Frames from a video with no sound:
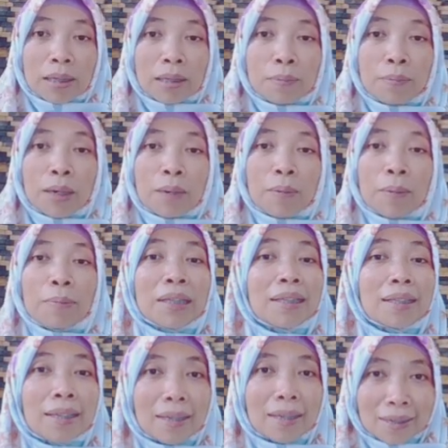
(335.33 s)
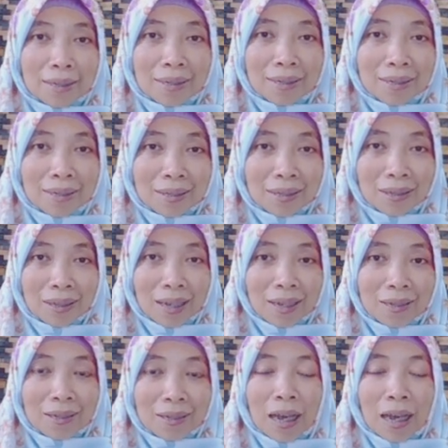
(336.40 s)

seberapa penting gitu ya.